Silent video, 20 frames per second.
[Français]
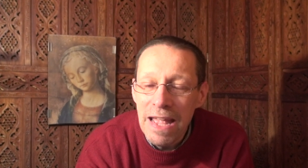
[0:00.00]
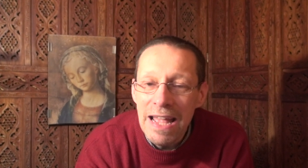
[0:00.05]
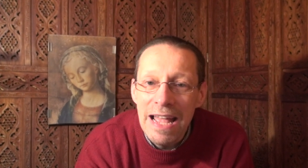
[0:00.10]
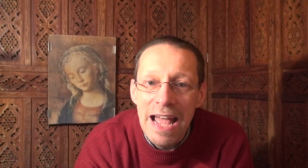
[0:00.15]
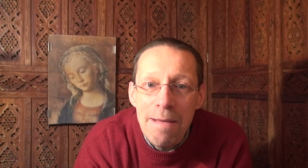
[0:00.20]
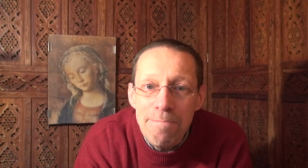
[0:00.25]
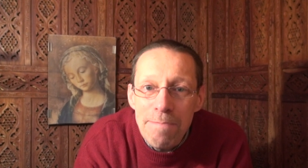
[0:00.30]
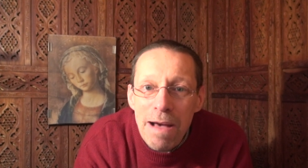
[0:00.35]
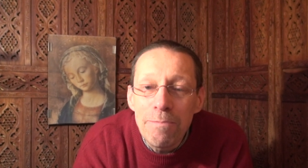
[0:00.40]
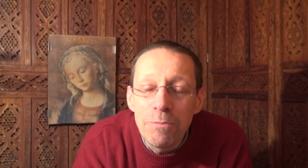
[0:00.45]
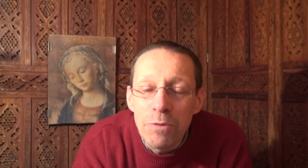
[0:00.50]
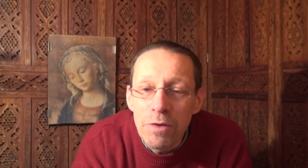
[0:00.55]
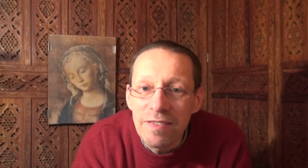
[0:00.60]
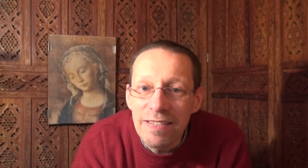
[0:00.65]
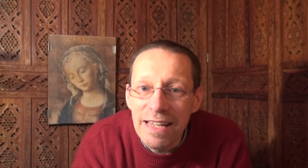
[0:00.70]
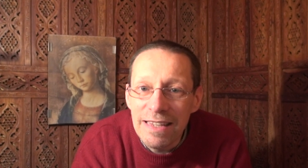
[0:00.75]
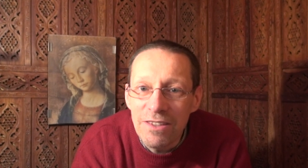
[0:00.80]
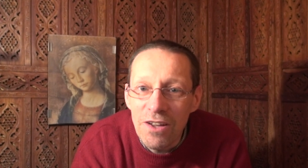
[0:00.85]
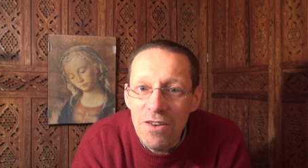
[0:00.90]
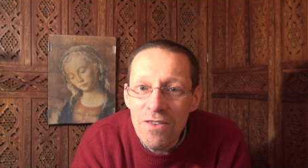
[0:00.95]
un pape de
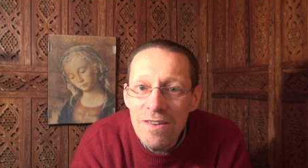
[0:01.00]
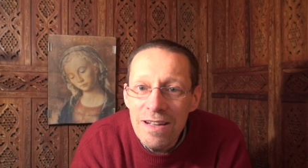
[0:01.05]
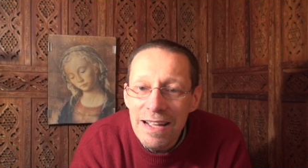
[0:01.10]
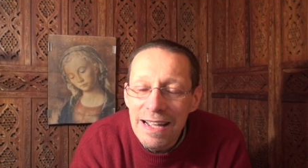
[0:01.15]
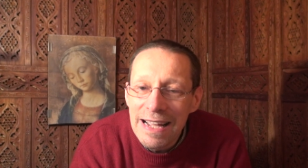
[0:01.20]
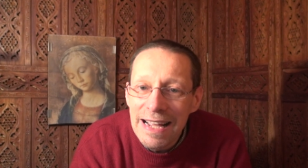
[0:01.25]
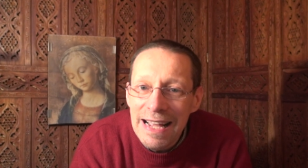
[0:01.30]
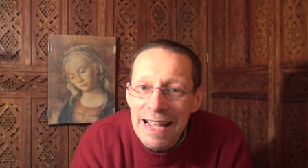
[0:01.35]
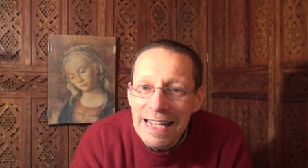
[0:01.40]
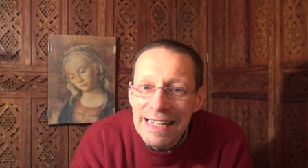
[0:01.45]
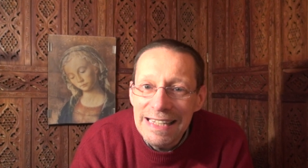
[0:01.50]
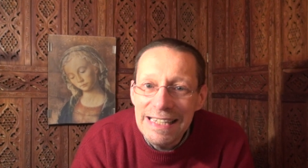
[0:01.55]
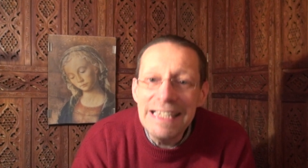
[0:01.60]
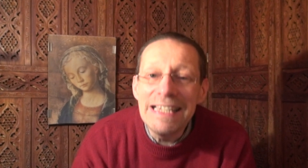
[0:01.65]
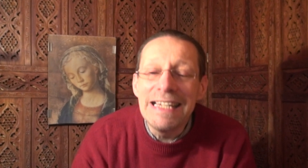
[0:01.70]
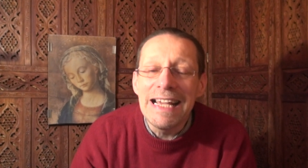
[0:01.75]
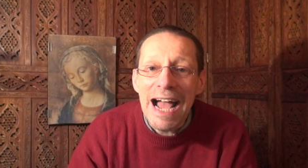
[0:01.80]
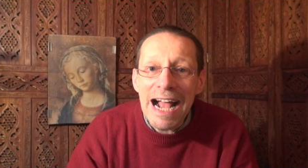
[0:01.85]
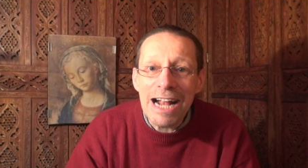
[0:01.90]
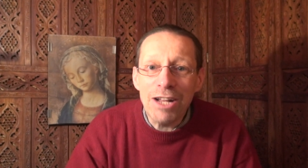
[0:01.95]
Satan,
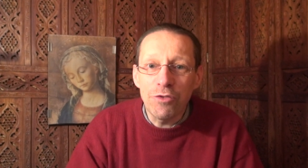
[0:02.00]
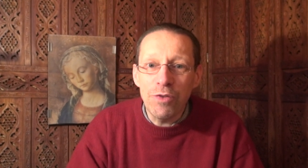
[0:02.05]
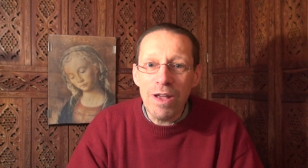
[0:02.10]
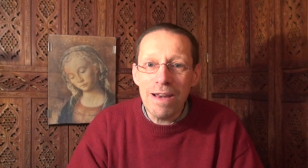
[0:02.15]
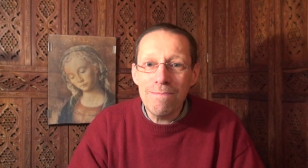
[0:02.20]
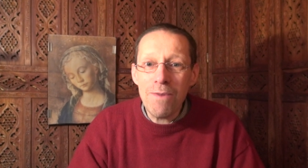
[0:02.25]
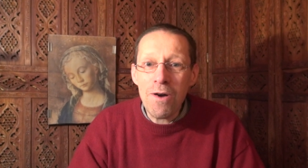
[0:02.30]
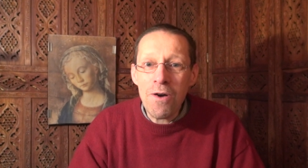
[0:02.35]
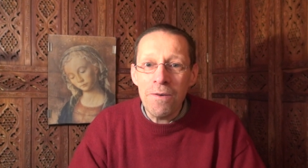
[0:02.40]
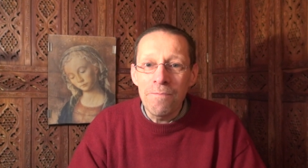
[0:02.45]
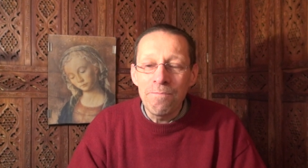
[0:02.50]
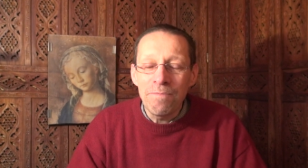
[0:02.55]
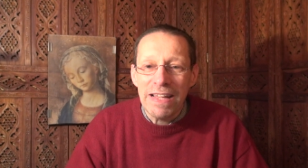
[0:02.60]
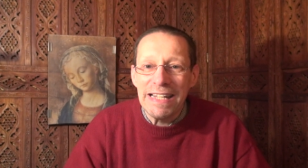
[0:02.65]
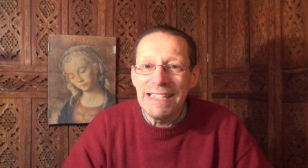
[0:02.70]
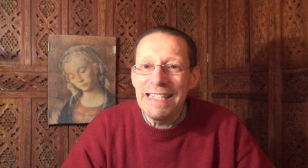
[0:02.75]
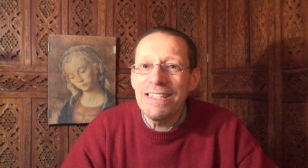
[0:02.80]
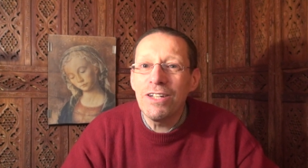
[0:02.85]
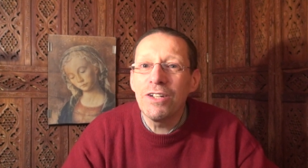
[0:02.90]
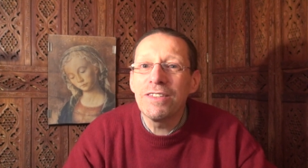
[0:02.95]
qui actuellement
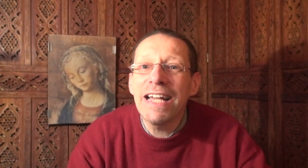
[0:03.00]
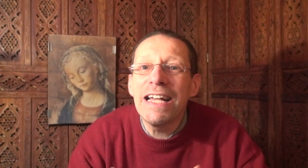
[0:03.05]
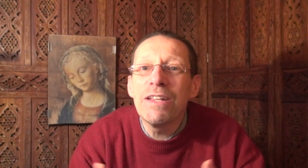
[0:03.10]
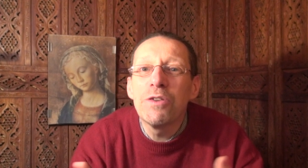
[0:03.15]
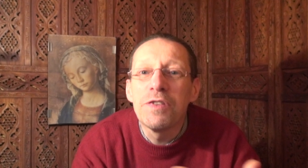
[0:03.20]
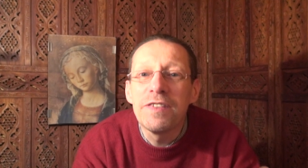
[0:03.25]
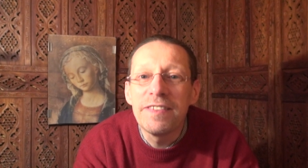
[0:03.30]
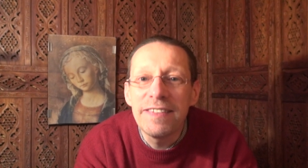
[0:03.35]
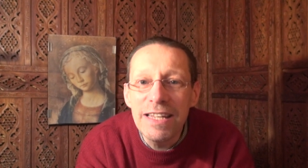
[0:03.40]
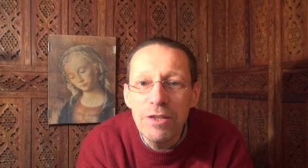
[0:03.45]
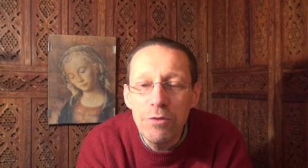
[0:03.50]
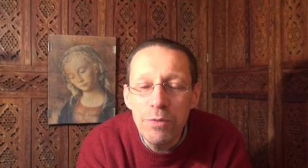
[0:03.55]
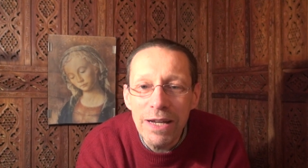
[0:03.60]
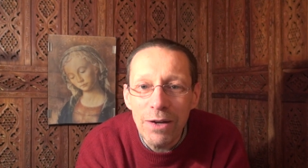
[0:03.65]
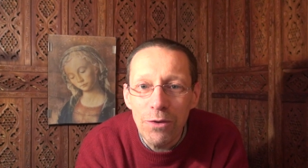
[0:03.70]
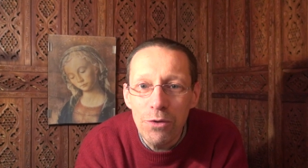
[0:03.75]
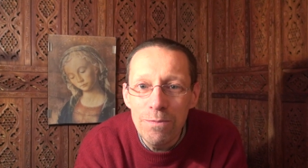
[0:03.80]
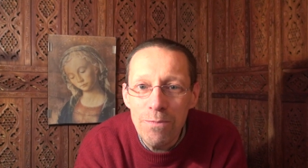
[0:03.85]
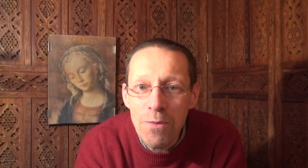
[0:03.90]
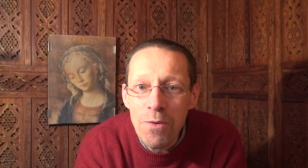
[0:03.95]
était en train de
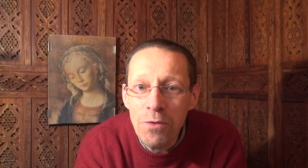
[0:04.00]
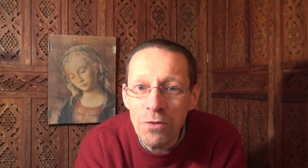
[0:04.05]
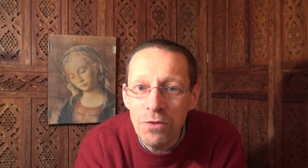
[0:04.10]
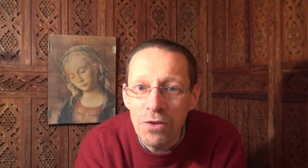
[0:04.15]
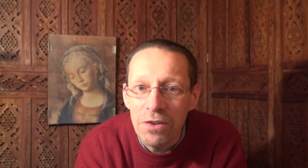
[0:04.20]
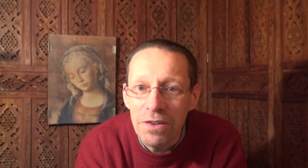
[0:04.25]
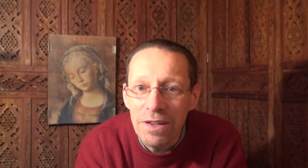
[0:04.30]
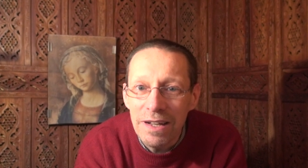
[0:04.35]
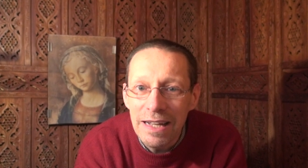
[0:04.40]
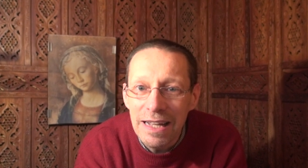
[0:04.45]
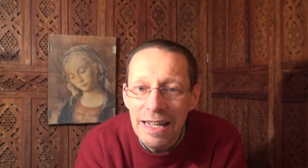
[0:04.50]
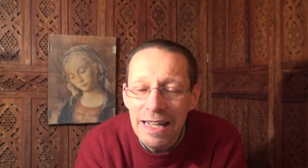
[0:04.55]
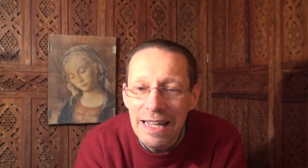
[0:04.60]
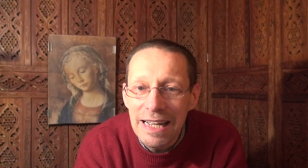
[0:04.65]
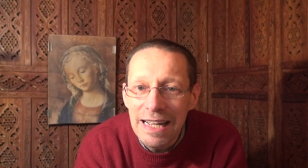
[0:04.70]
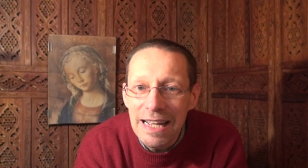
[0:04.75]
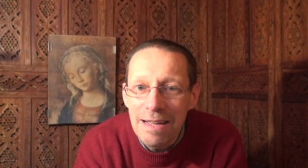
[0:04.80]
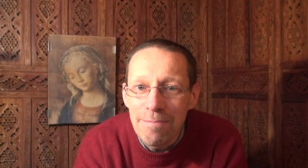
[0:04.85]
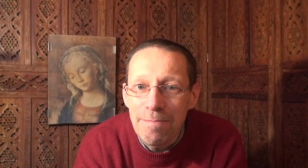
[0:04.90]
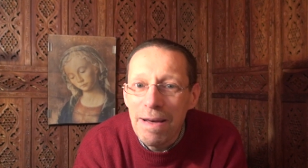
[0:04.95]
séduire le monde
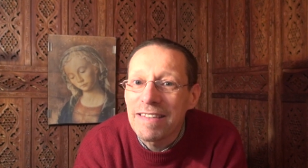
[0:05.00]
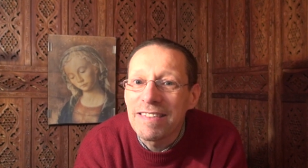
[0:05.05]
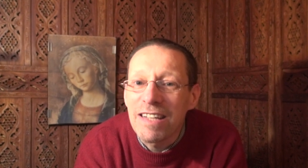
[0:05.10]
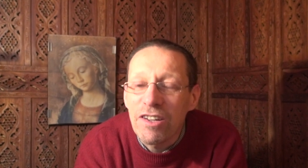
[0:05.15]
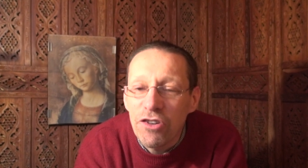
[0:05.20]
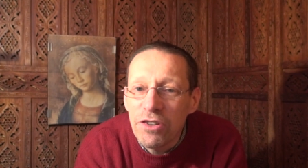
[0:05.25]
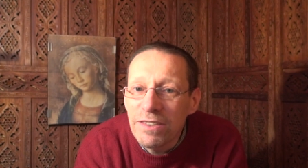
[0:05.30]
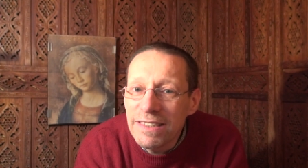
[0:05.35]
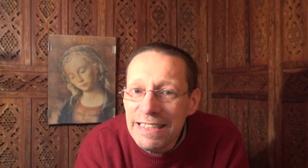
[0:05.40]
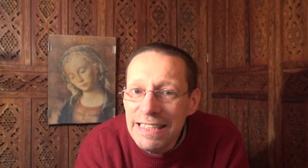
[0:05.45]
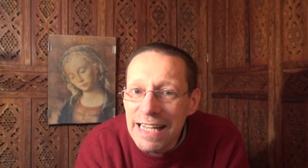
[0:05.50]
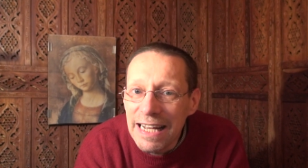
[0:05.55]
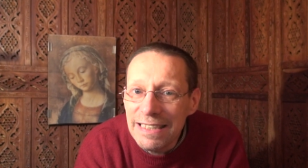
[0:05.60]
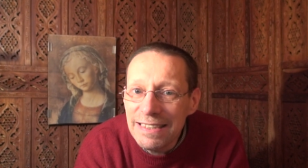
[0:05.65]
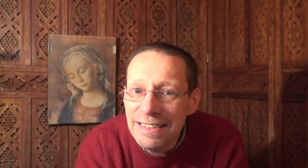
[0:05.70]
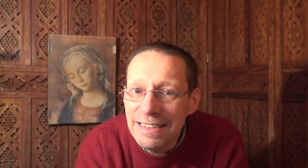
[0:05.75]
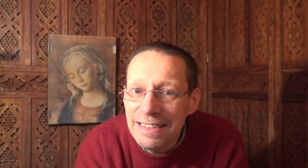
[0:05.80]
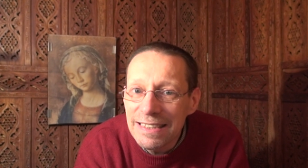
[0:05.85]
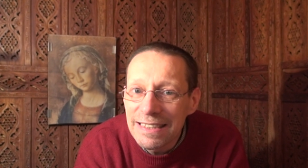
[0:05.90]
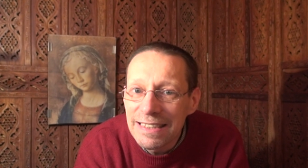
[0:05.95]
par sa
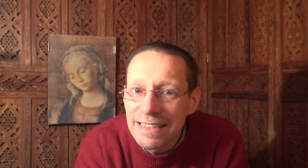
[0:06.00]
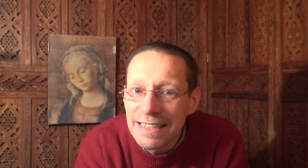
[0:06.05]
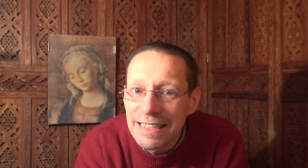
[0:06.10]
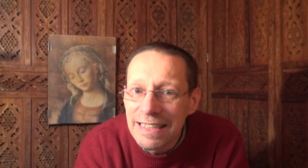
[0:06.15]
gentillesse,